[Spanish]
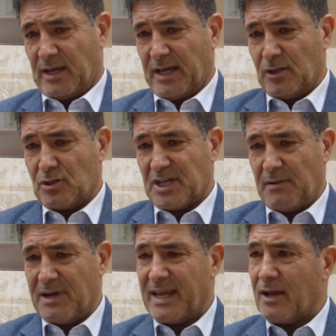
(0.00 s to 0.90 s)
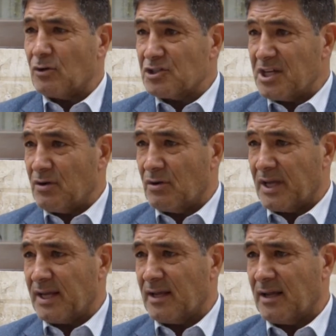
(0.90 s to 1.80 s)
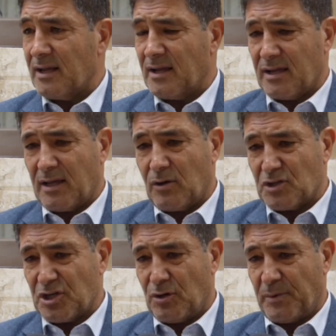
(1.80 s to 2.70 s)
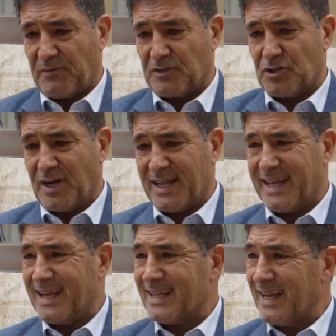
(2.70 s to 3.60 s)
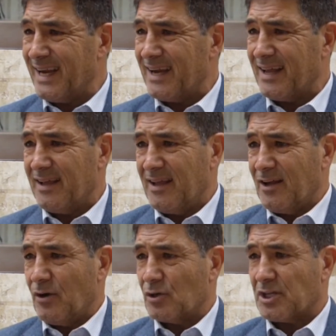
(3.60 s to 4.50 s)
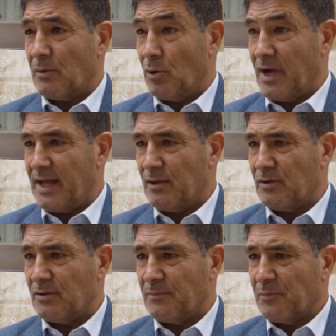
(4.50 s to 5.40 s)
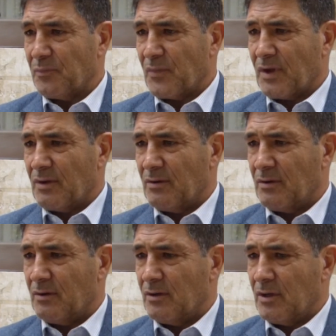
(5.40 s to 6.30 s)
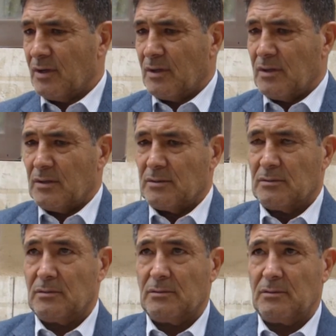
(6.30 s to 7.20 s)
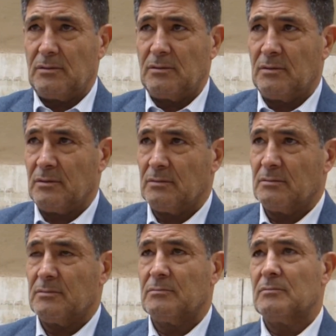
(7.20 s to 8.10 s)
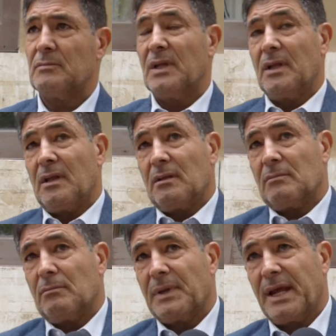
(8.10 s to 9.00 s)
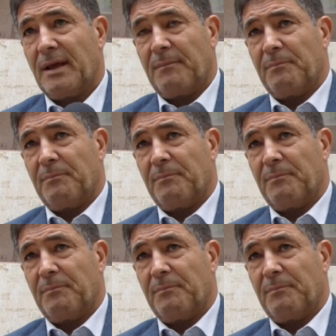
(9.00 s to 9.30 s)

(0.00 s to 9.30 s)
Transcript: queriendo saber qué consejo quiere, qué consejo profesional quiere tener los abogados. ¿Están conformes los abogados con, este consejo que está hoy en día? Mira,